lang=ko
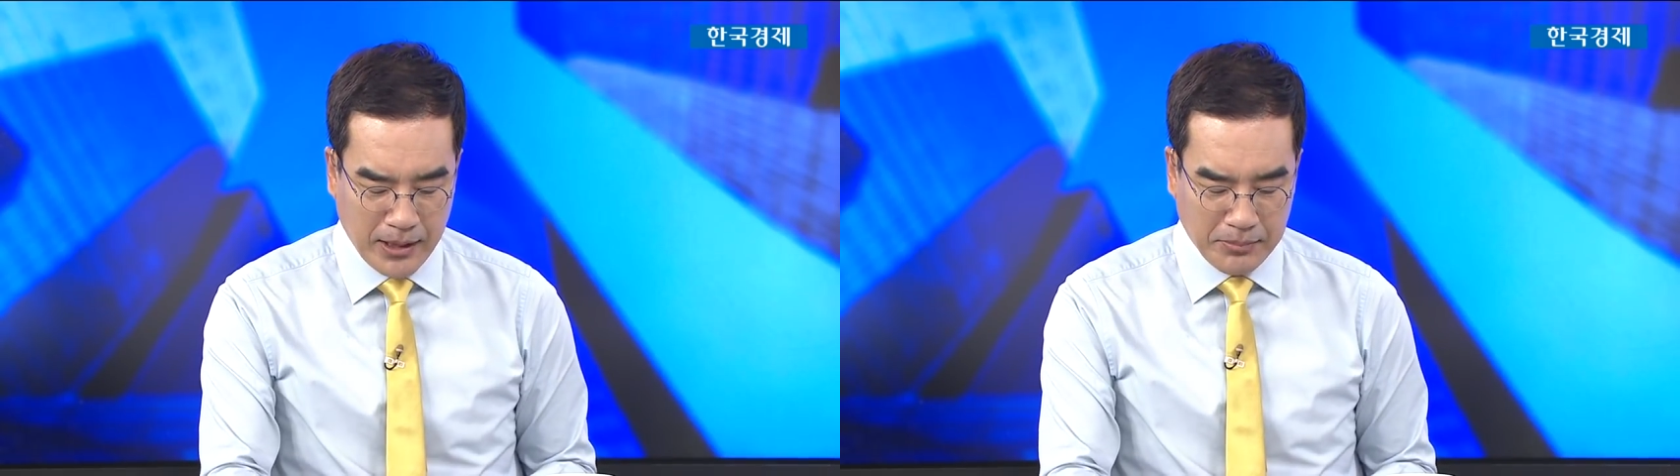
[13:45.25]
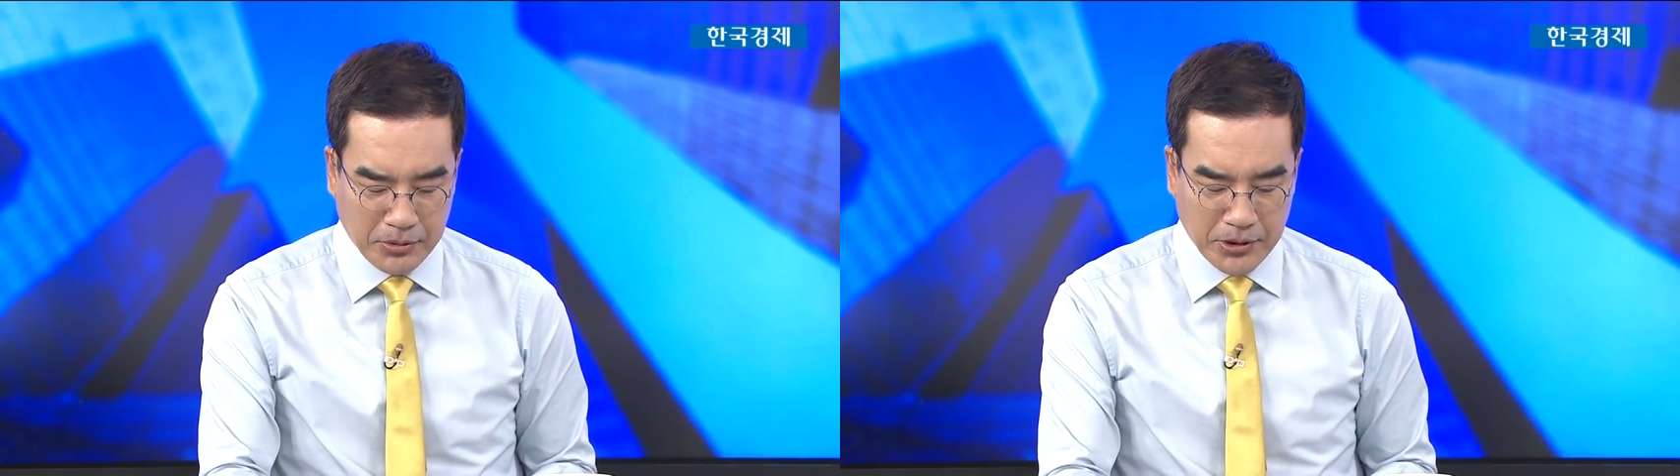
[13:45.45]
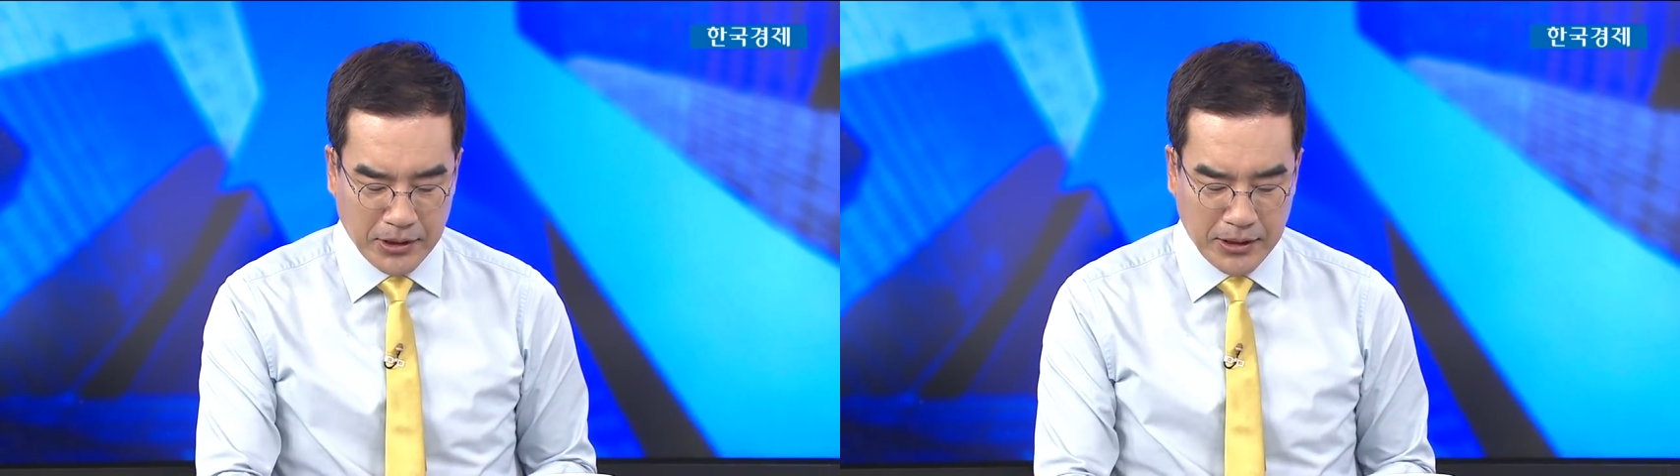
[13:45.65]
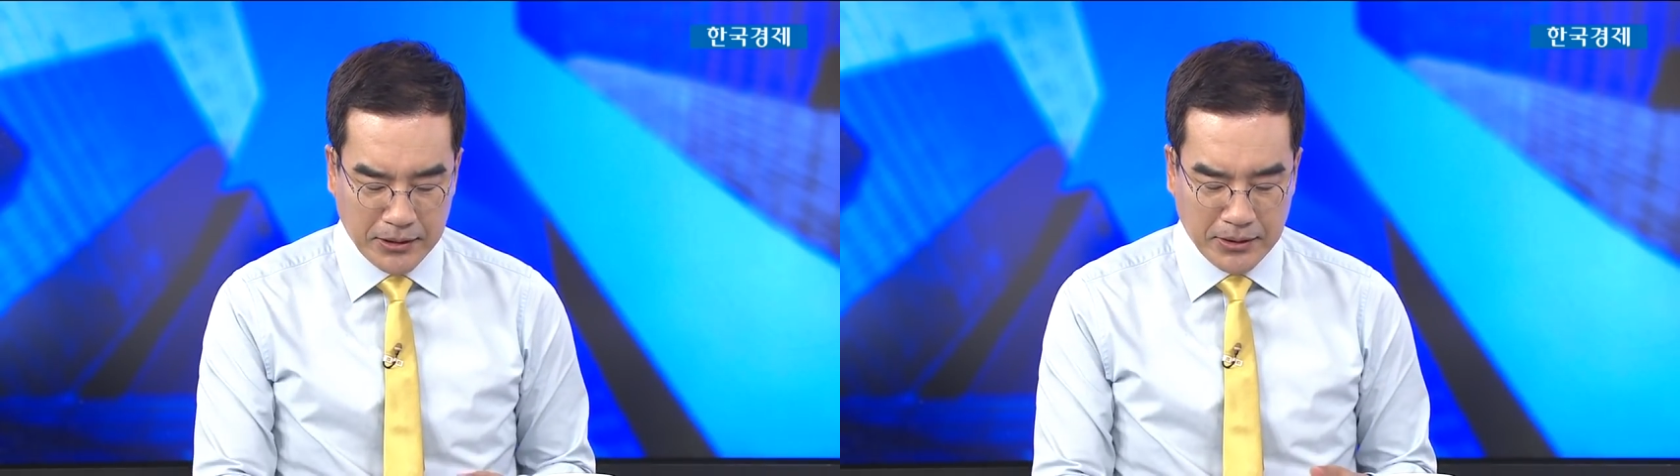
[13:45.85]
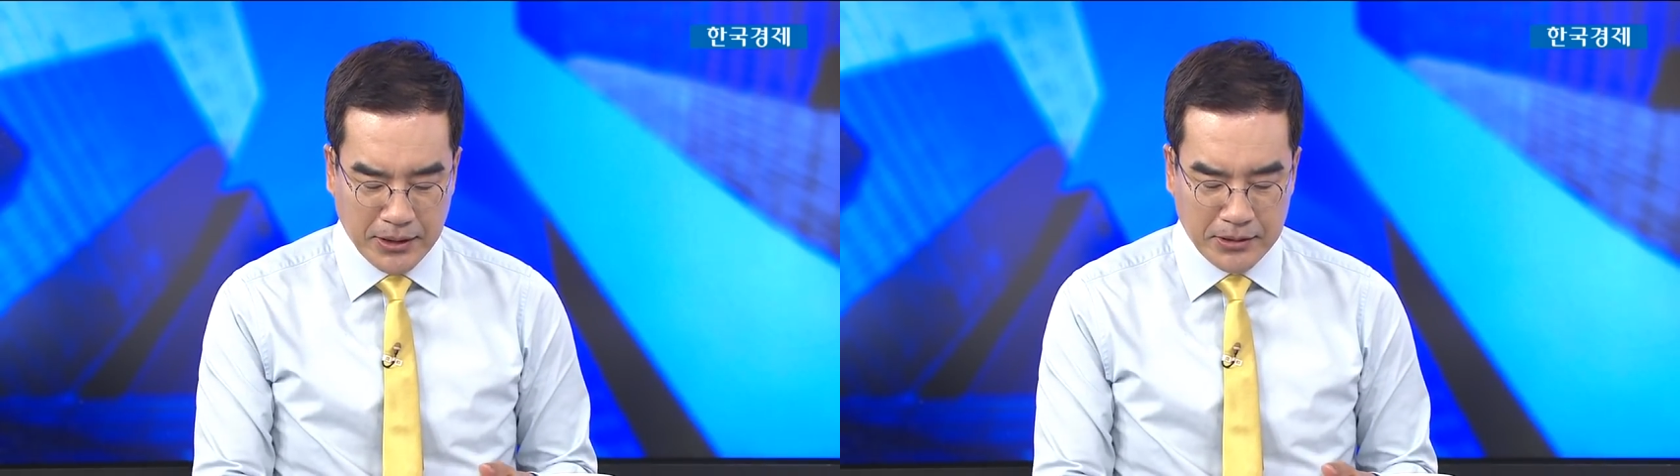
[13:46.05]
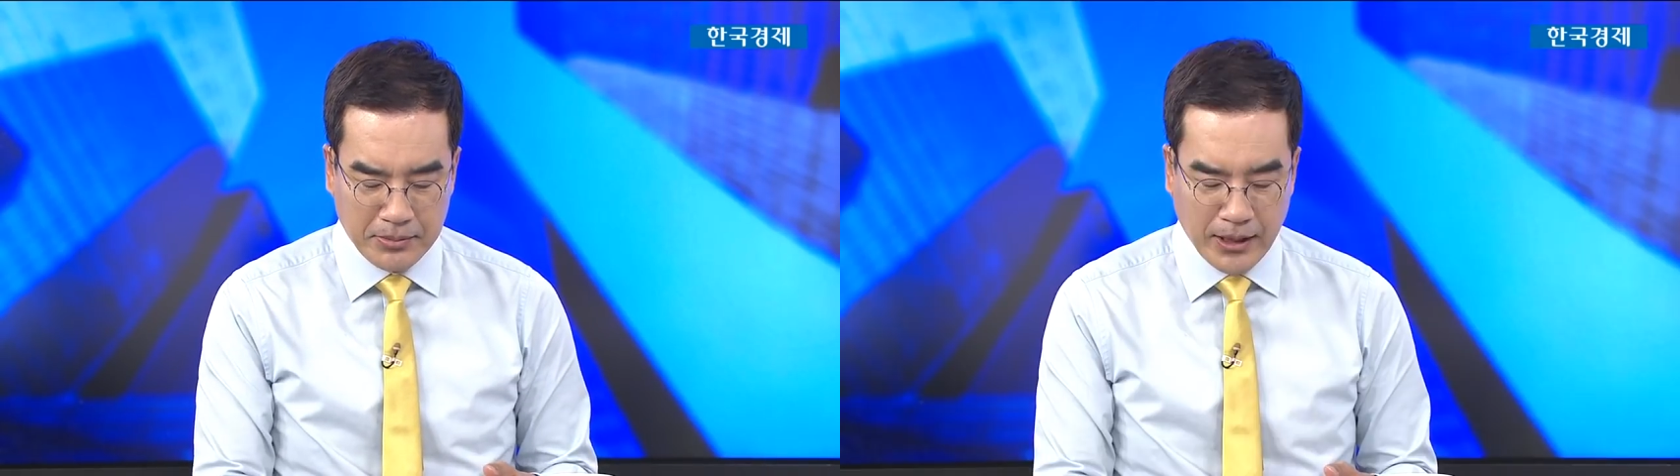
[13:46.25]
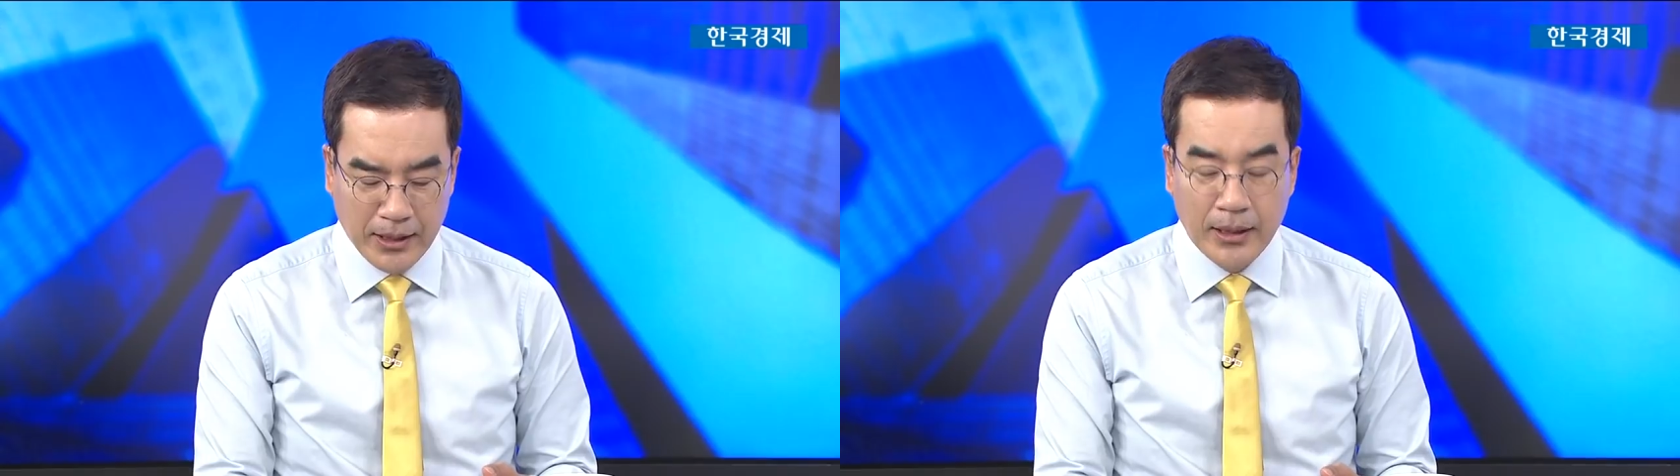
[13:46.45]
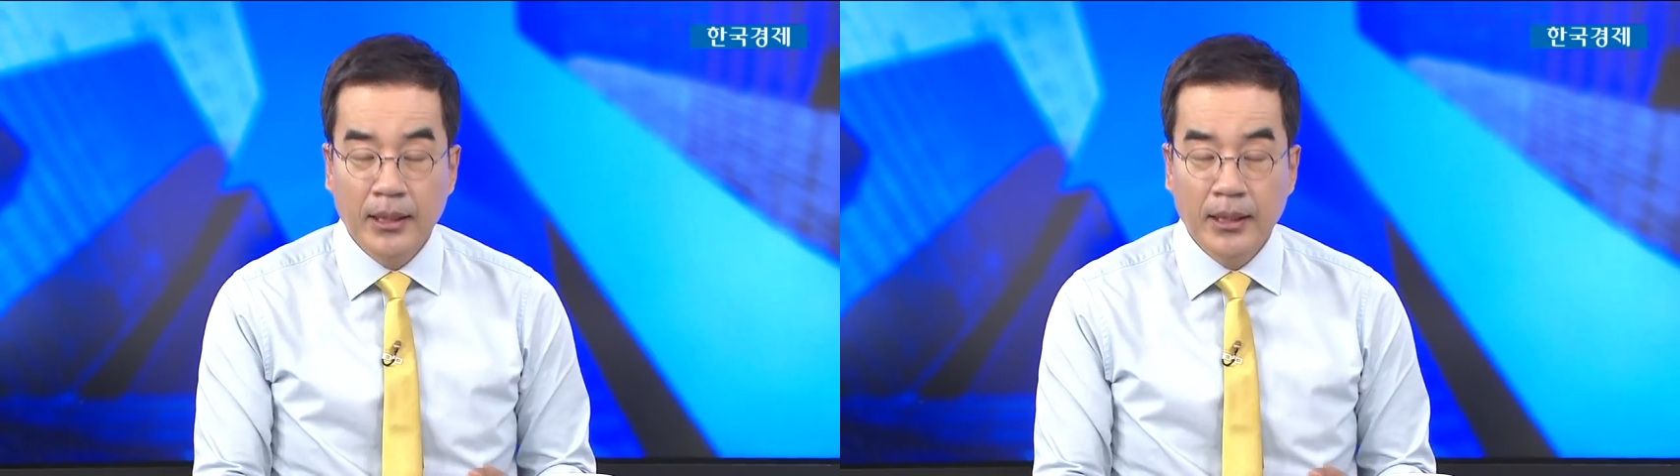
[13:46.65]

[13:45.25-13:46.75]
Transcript: 해보셔야 될 것 같습니다.